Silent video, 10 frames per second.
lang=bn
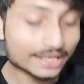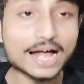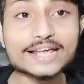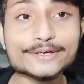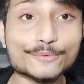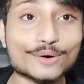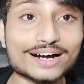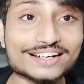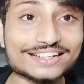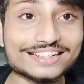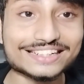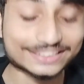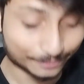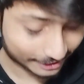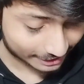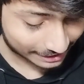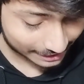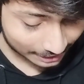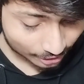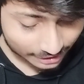লাইক ওয়ান ইন ডেসপেয়ার এটা
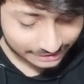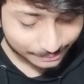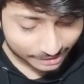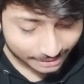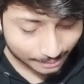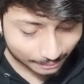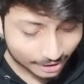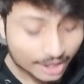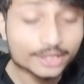এক ধরনের সিমিলির ব্যবহার